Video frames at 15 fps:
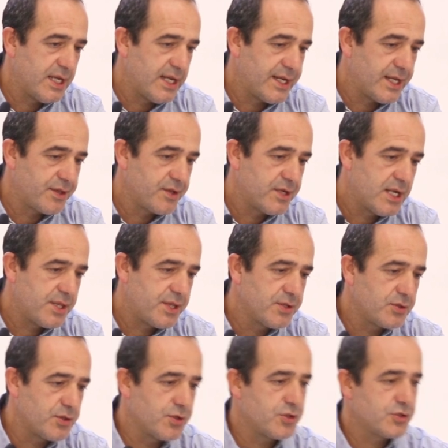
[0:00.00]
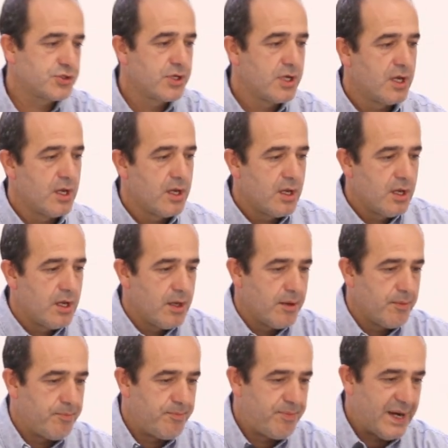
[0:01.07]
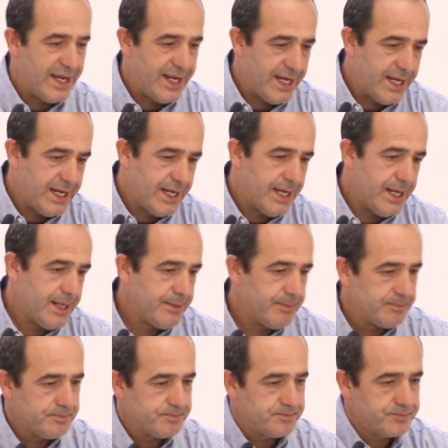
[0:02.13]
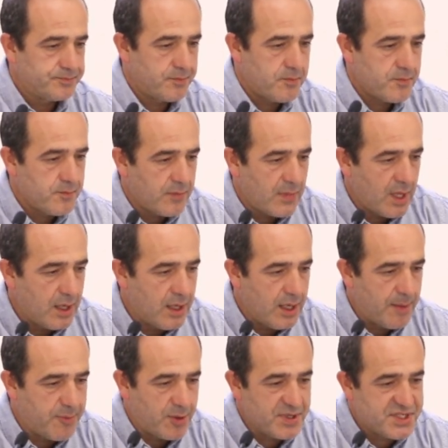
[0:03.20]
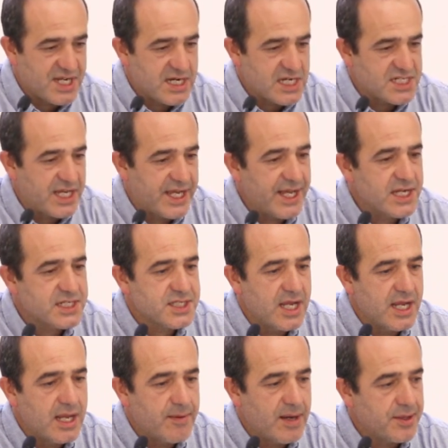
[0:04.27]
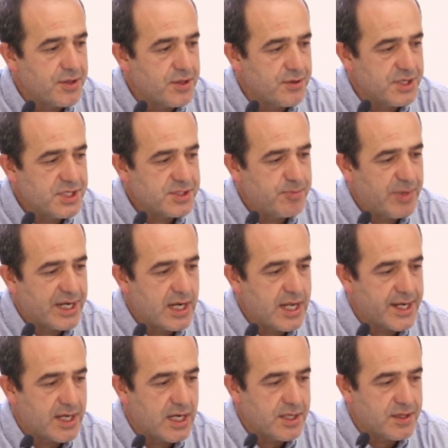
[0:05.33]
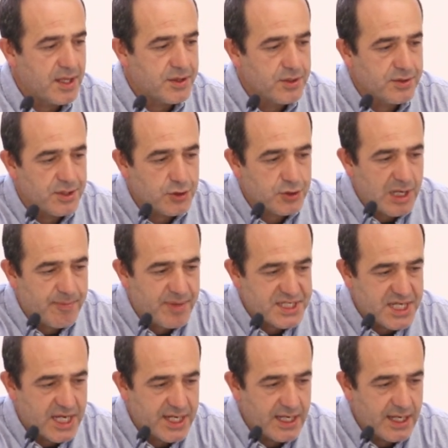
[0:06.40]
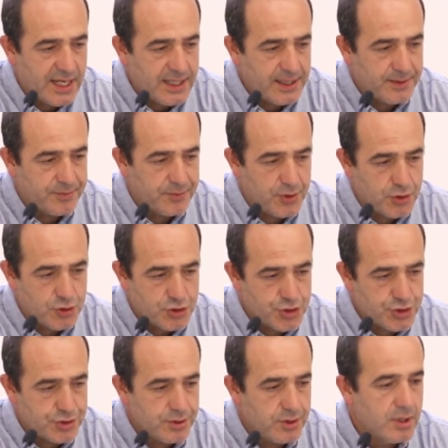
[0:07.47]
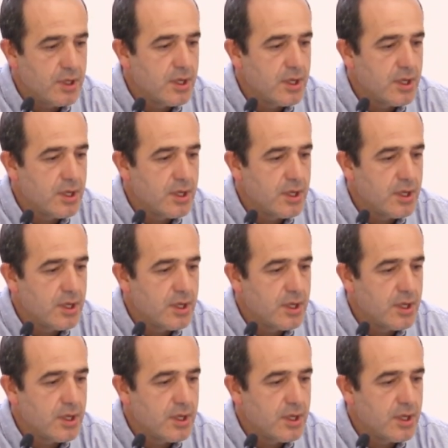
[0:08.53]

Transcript: en la Nacional 102 para aprovechar las ligeras elevaciones para la realización de otra pasarela 2